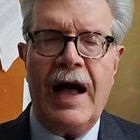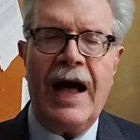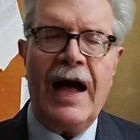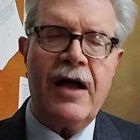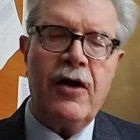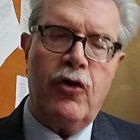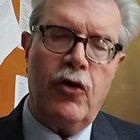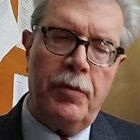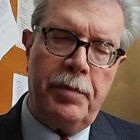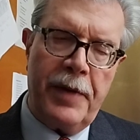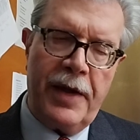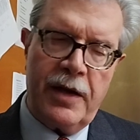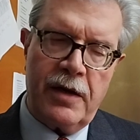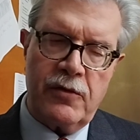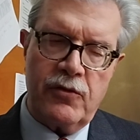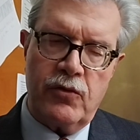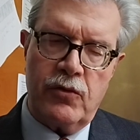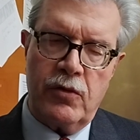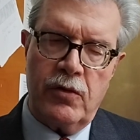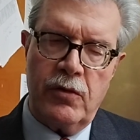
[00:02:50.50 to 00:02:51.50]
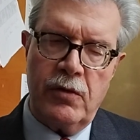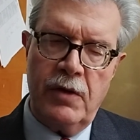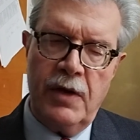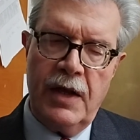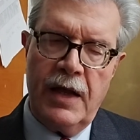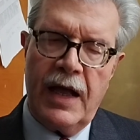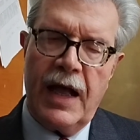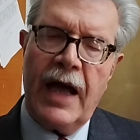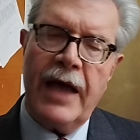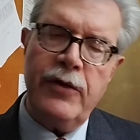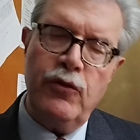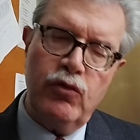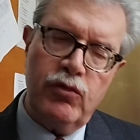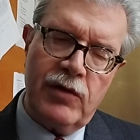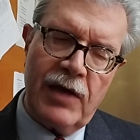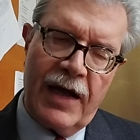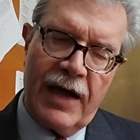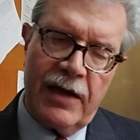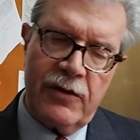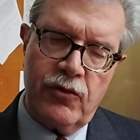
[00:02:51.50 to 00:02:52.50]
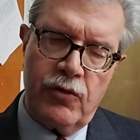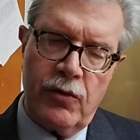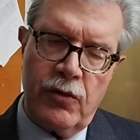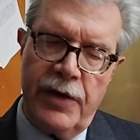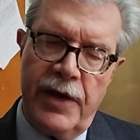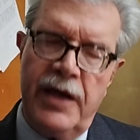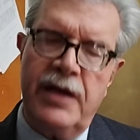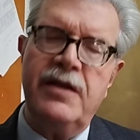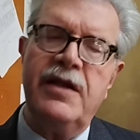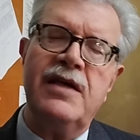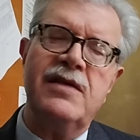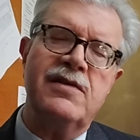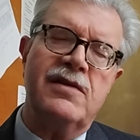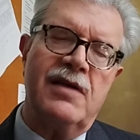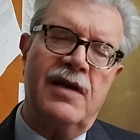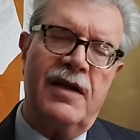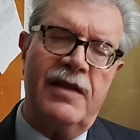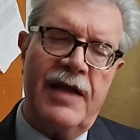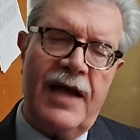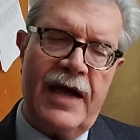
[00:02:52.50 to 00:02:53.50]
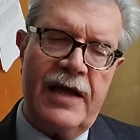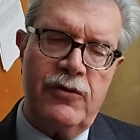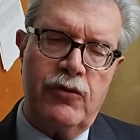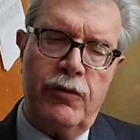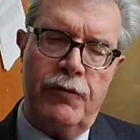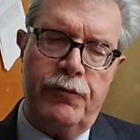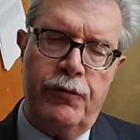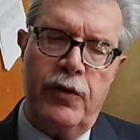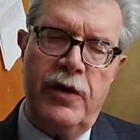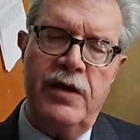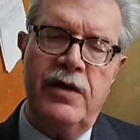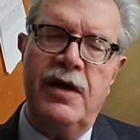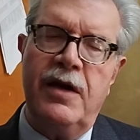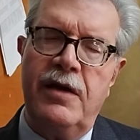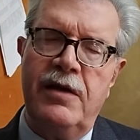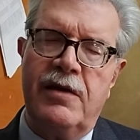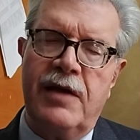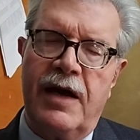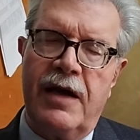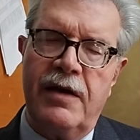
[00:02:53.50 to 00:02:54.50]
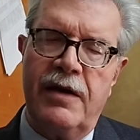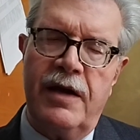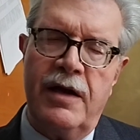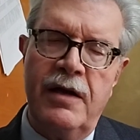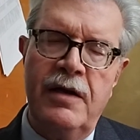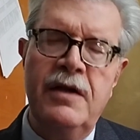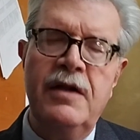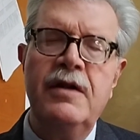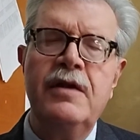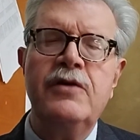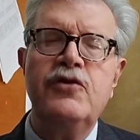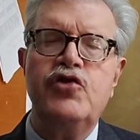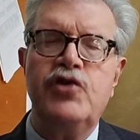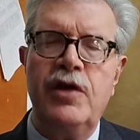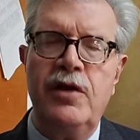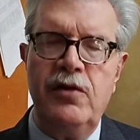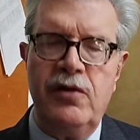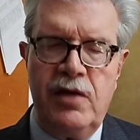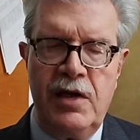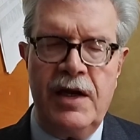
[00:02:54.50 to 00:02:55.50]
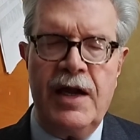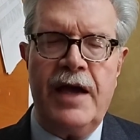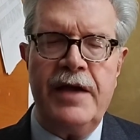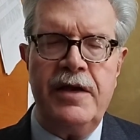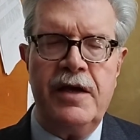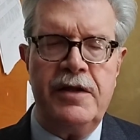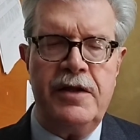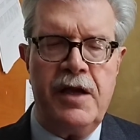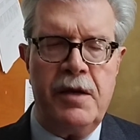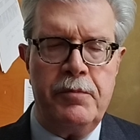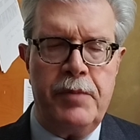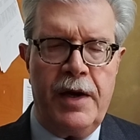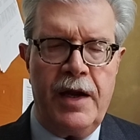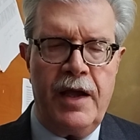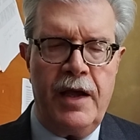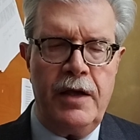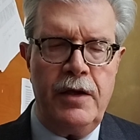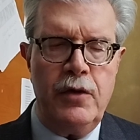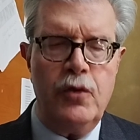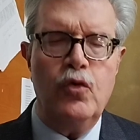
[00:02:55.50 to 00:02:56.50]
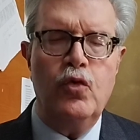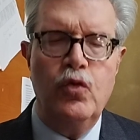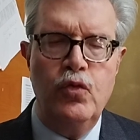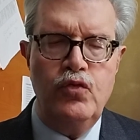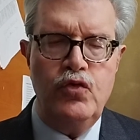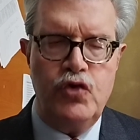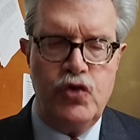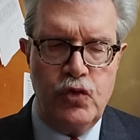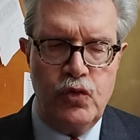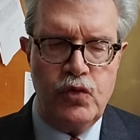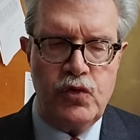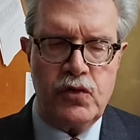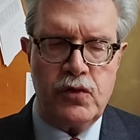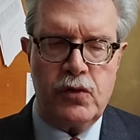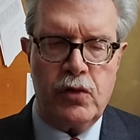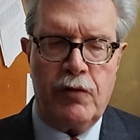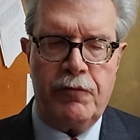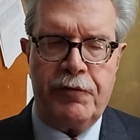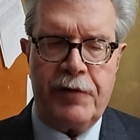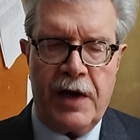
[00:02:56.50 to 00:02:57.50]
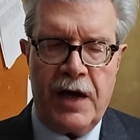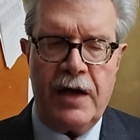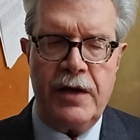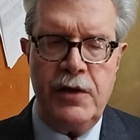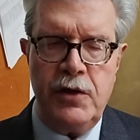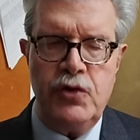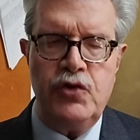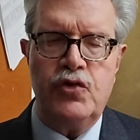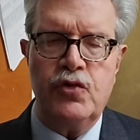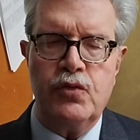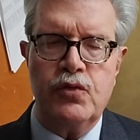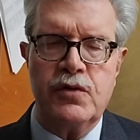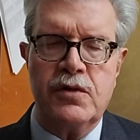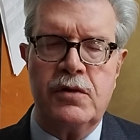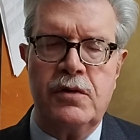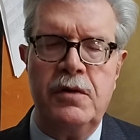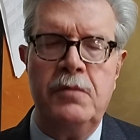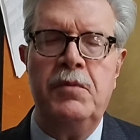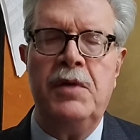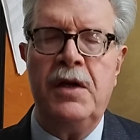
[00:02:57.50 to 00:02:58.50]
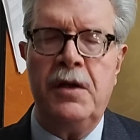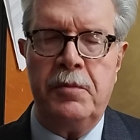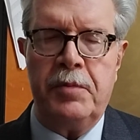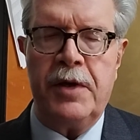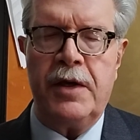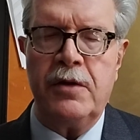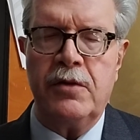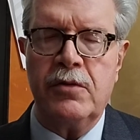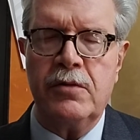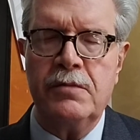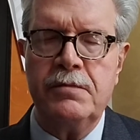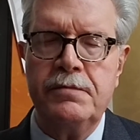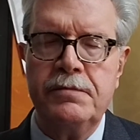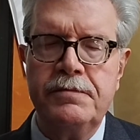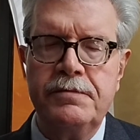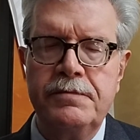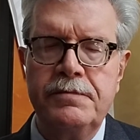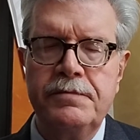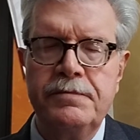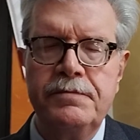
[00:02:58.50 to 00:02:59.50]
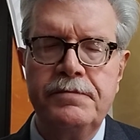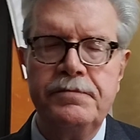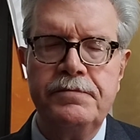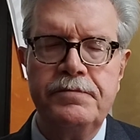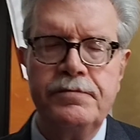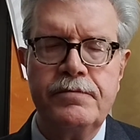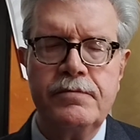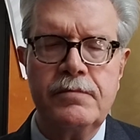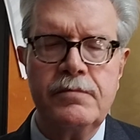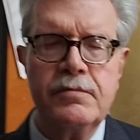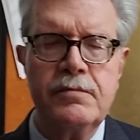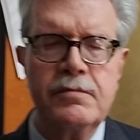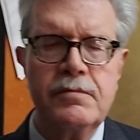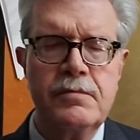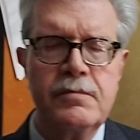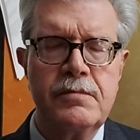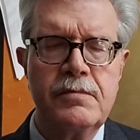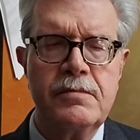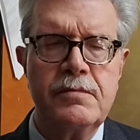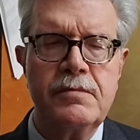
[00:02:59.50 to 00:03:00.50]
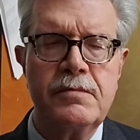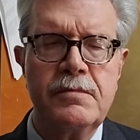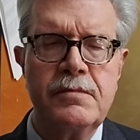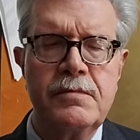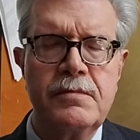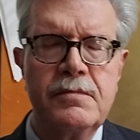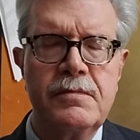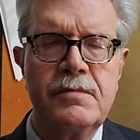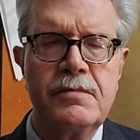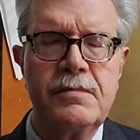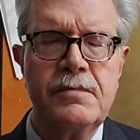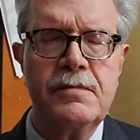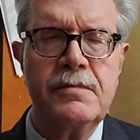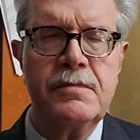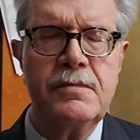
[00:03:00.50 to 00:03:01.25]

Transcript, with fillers: ha coperto, aiutato ed estradato fuori dell'Italia centinaia di ebrei, un giusto fra i giusti, mi ripeto. E quindi eh,